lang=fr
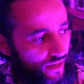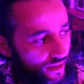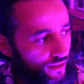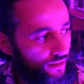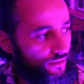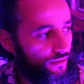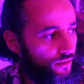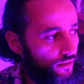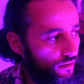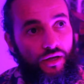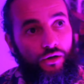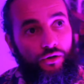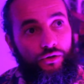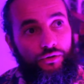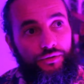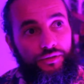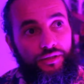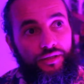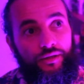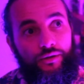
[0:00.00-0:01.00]
éclater. Il y a un
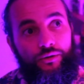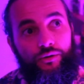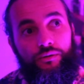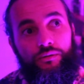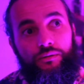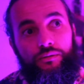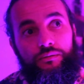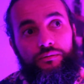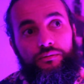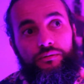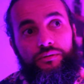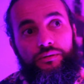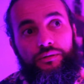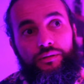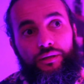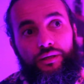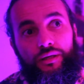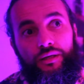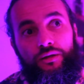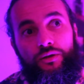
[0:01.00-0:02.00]
côté
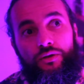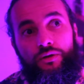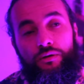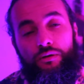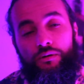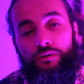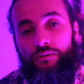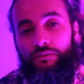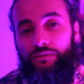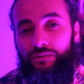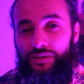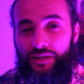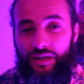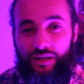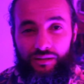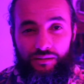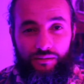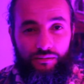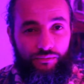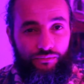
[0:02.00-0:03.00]
thriller
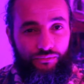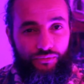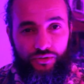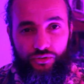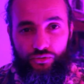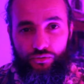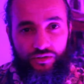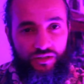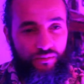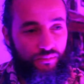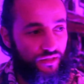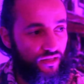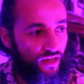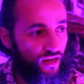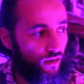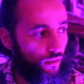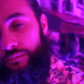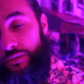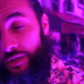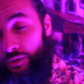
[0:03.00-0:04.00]
enquête façon Deep
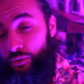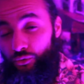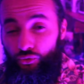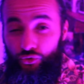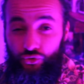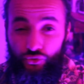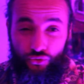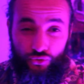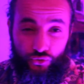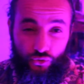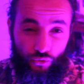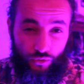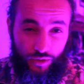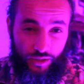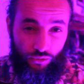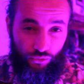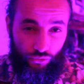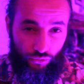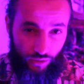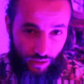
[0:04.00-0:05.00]
nègres. et autre chose qu'on
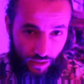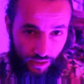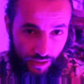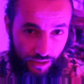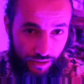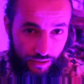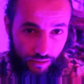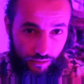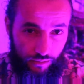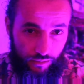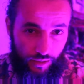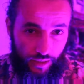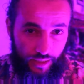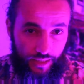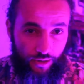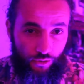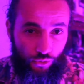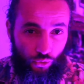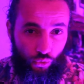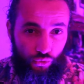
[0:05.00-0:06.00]
lit entre les lignes, il
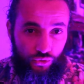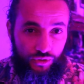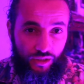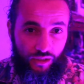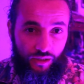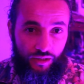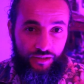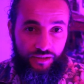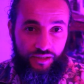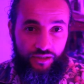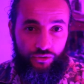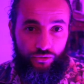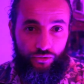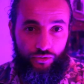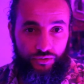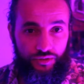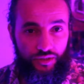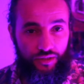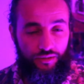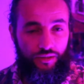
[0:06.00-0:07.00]
y a une grosse critique
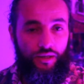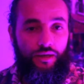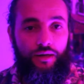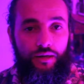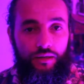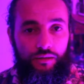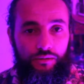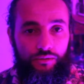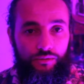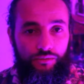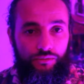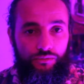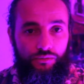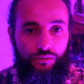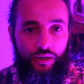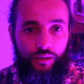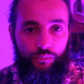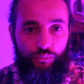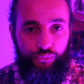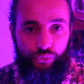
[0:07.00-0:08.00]
sociétale de
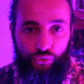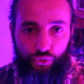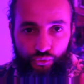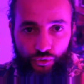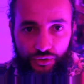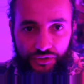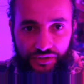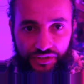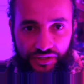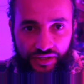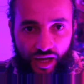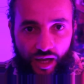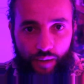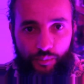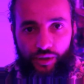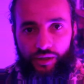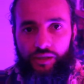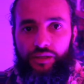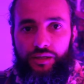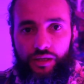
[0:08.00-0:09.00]
la bourgeoisie
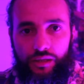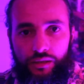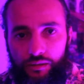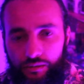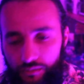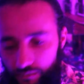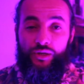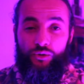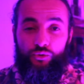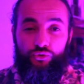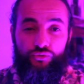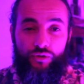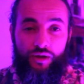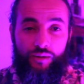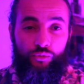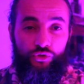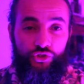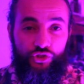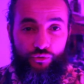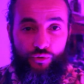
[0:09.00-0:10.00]
américaine. Bien qu'on soit à
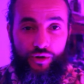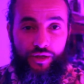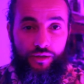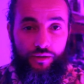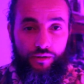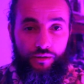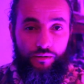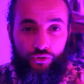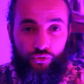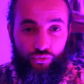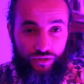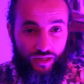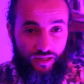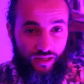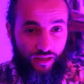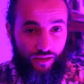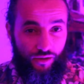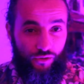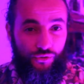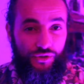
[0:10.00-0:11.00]
Monterey, dans un
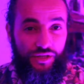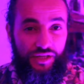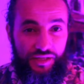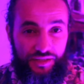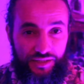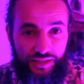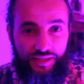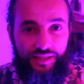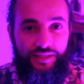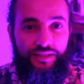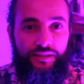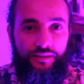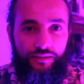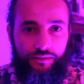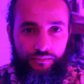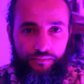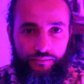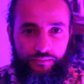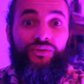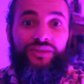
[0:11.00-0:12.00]
cadre
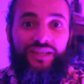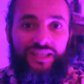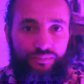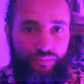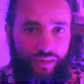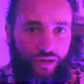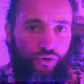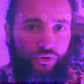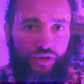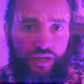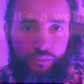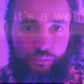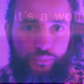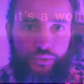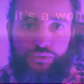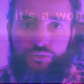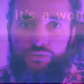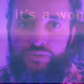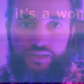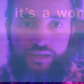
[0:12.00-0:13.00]
idyllique, fantasmagorique,
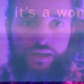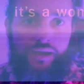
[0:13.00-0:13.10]
parce que c'est